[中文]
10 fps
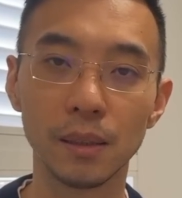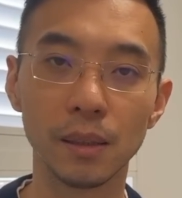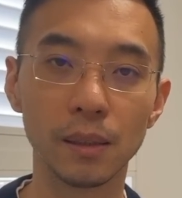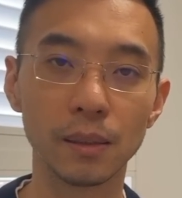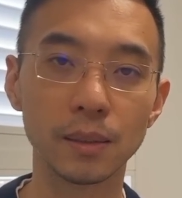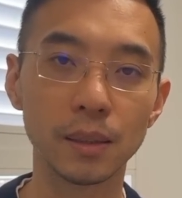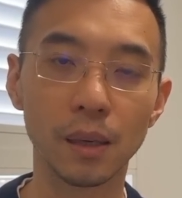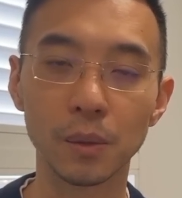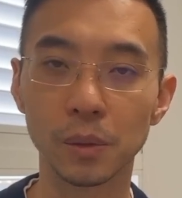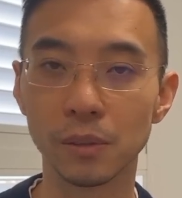呃，
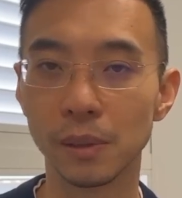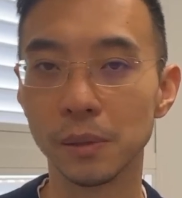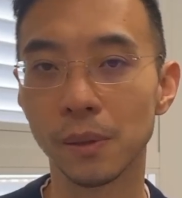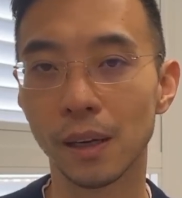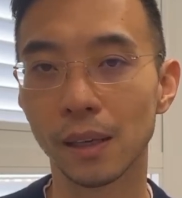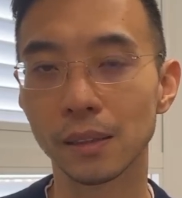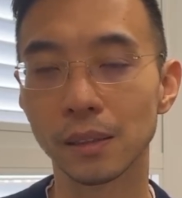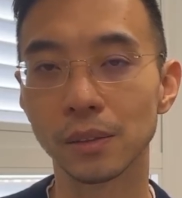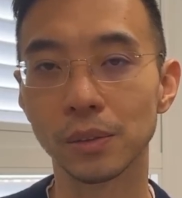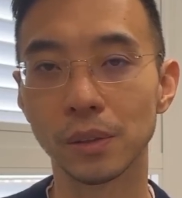笑果文化这
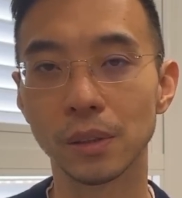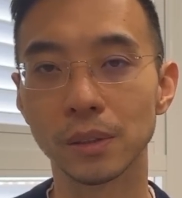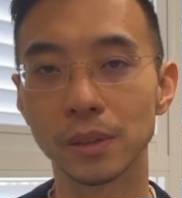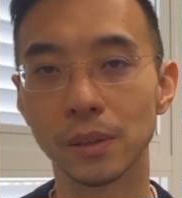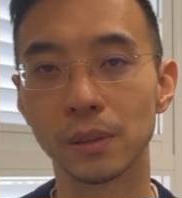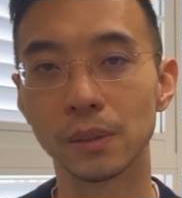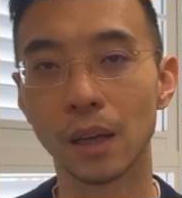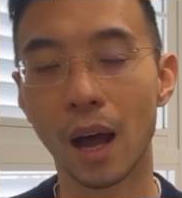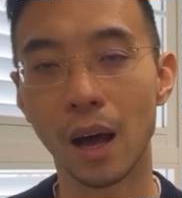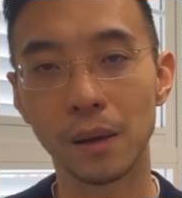个脱口秀
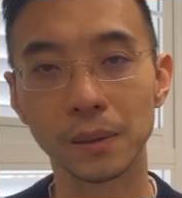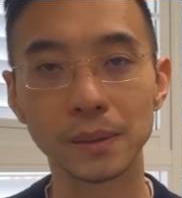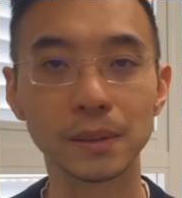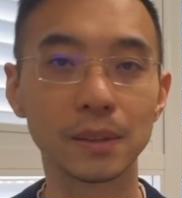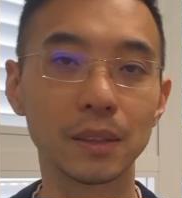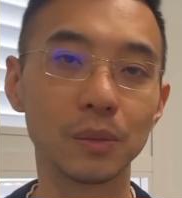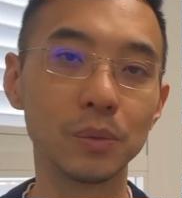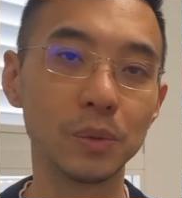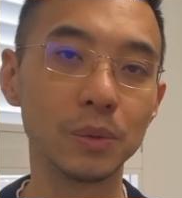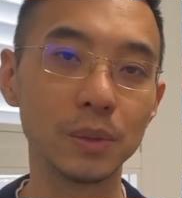house 这个
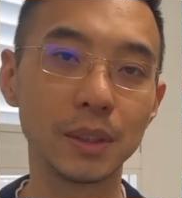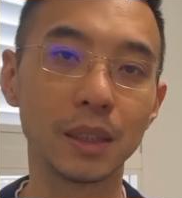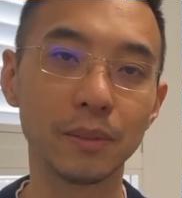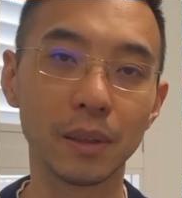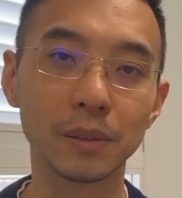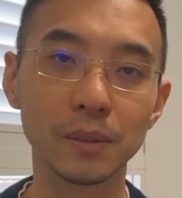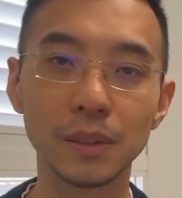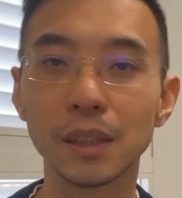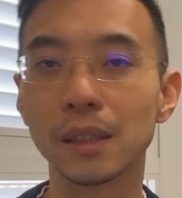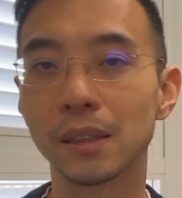侮辱解放军
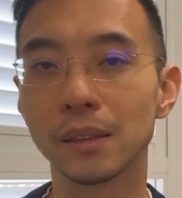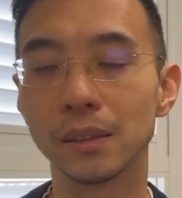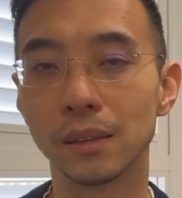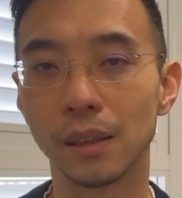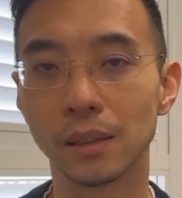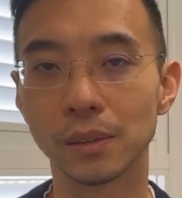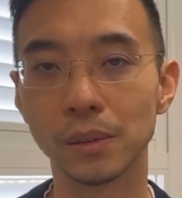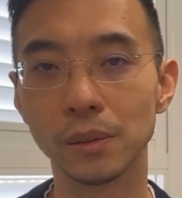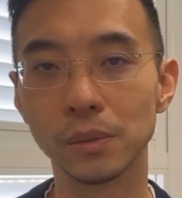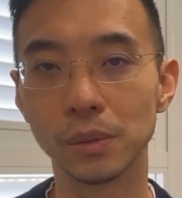这个事情啊，
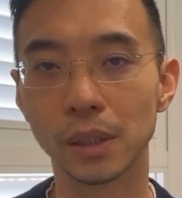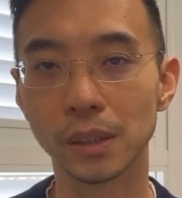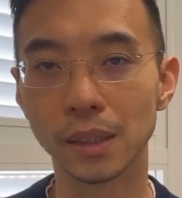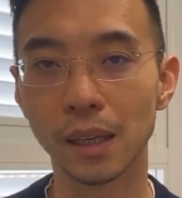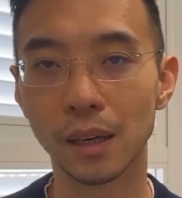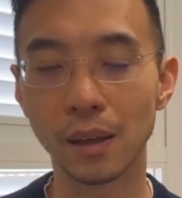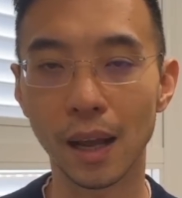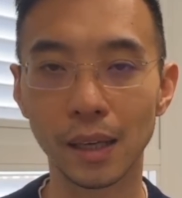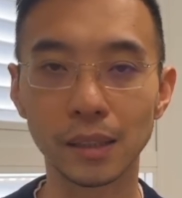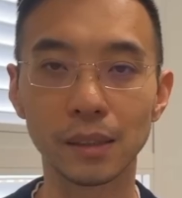从五月十三号
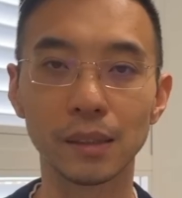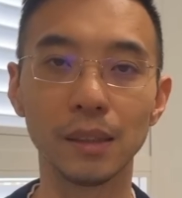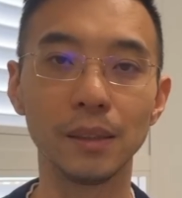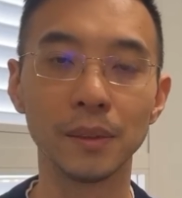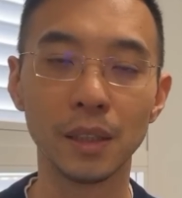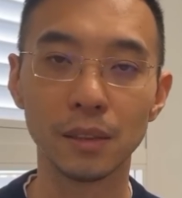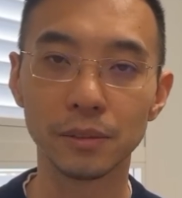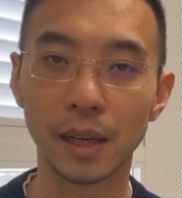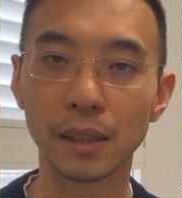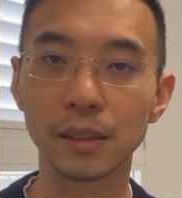开始
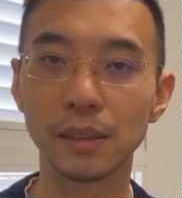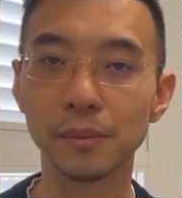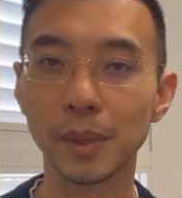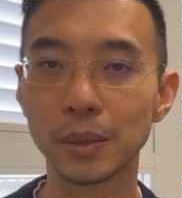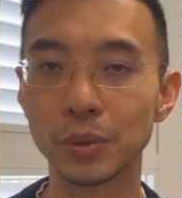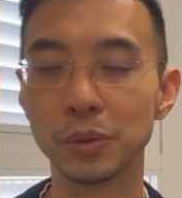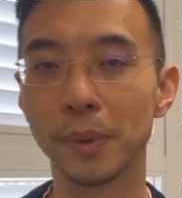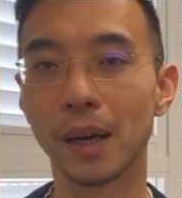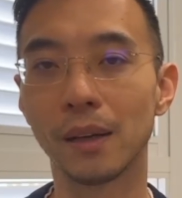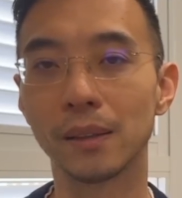发生被举
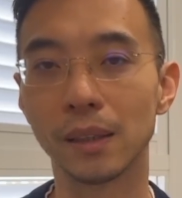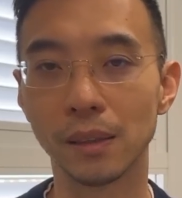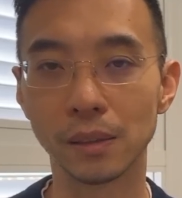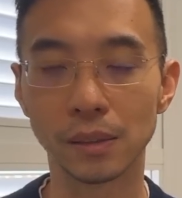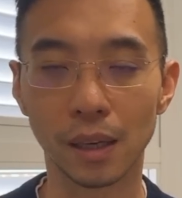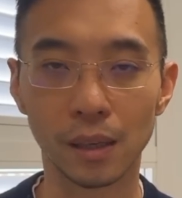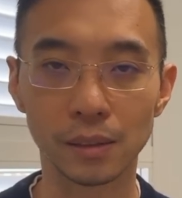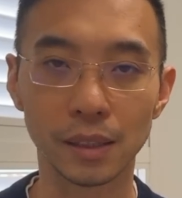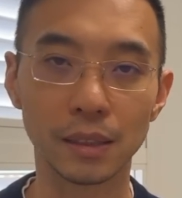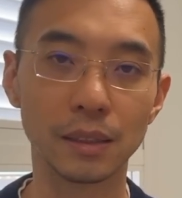报，然后到
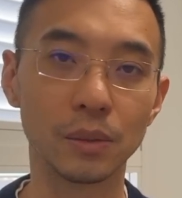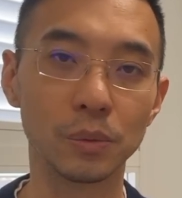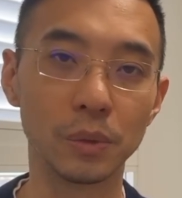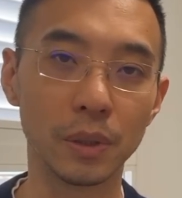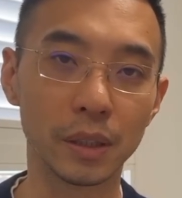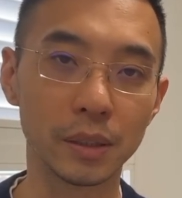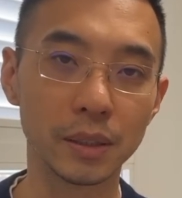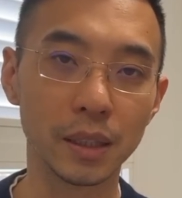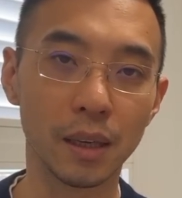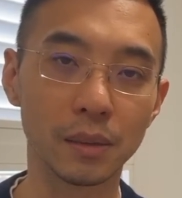这个五月十
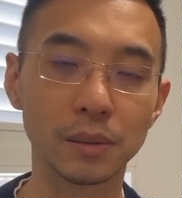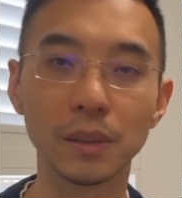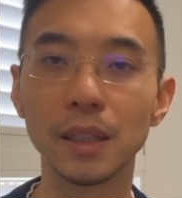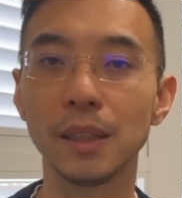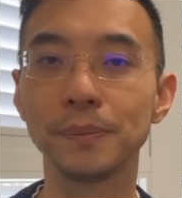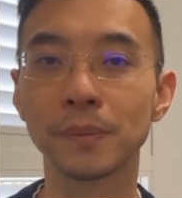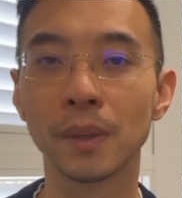七号，昨天